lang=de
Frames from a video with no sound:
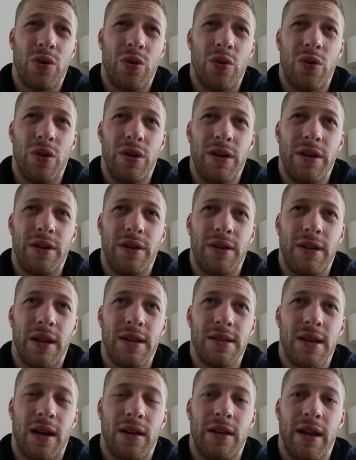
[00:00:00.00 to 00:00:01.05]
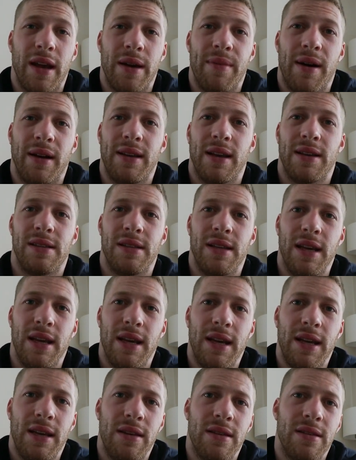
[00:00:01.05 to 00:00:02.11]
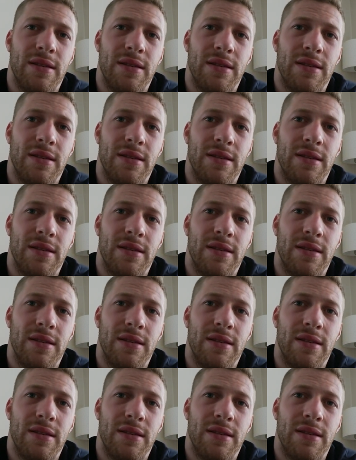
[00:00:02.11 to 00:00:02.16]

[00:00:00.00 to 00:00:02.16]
Und dann sagt er, er macht jetzt Diät,